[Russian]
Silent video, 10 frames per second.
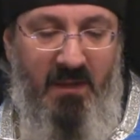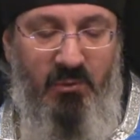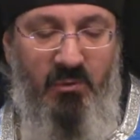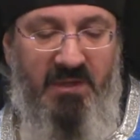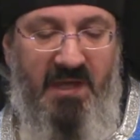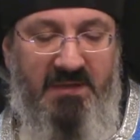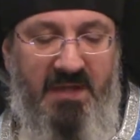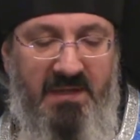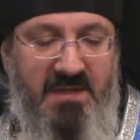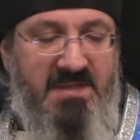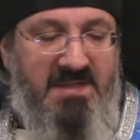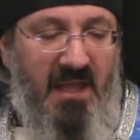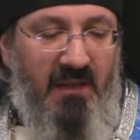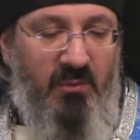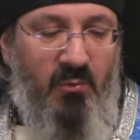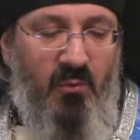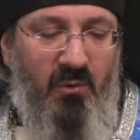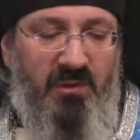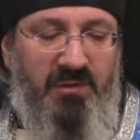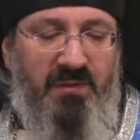Ну и когда настал
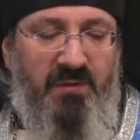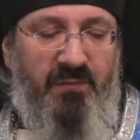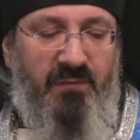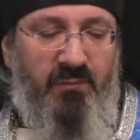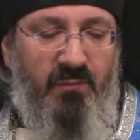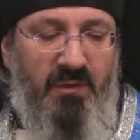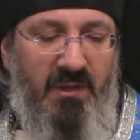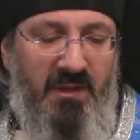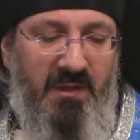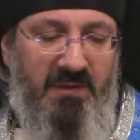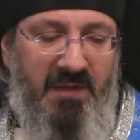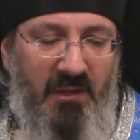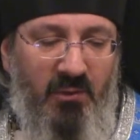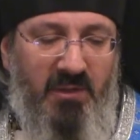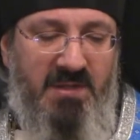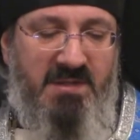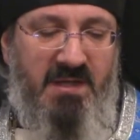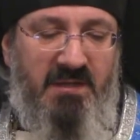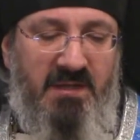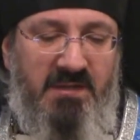голод в той далекой
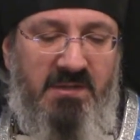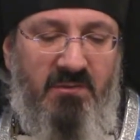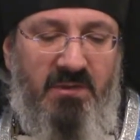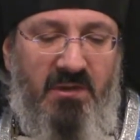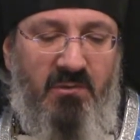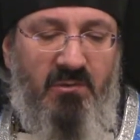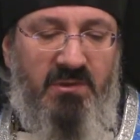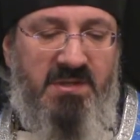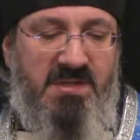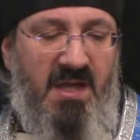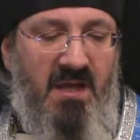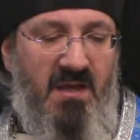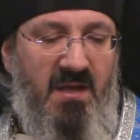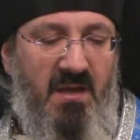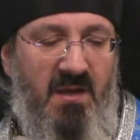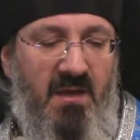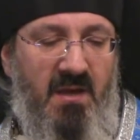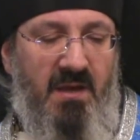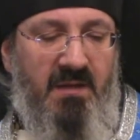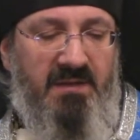стране, где он находится,
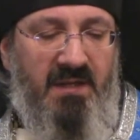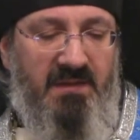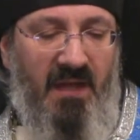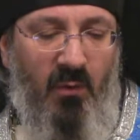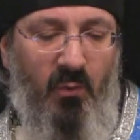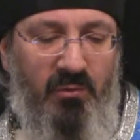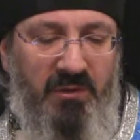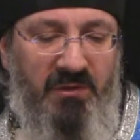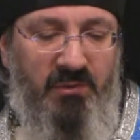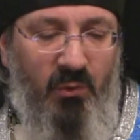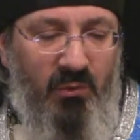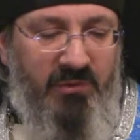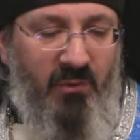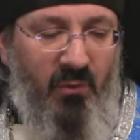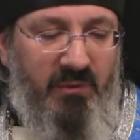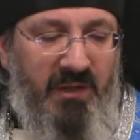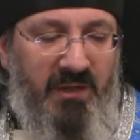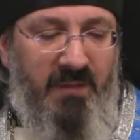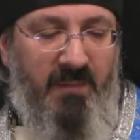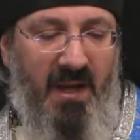тогда он идет, он
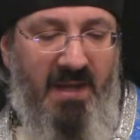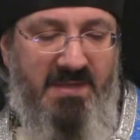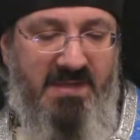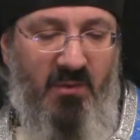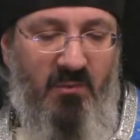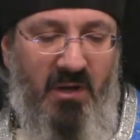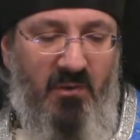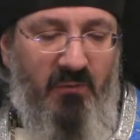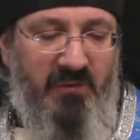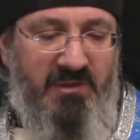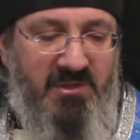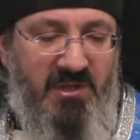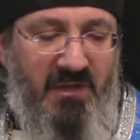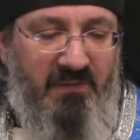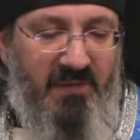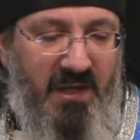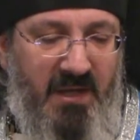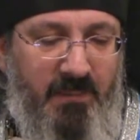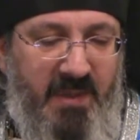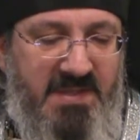нанимается у какого-то
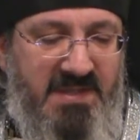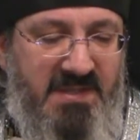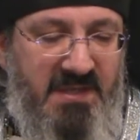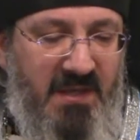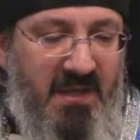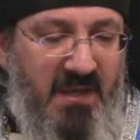человека пасти